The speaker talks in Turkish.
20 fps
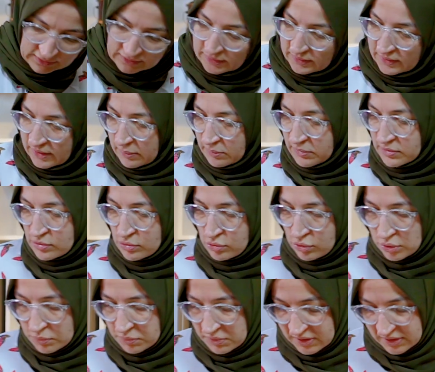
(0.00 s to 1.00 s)
da
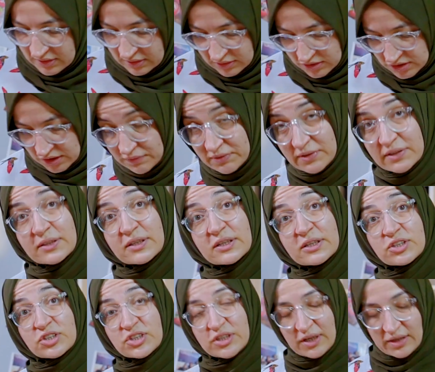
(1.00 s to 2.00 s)
temizliyorum ki
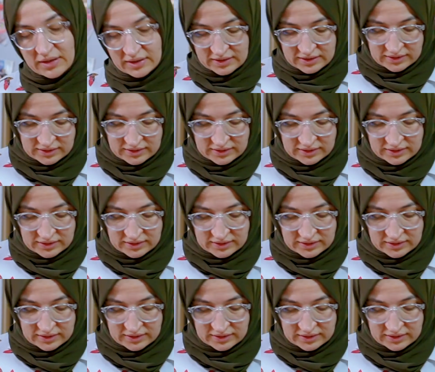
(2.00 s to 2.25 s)
çevirdikçe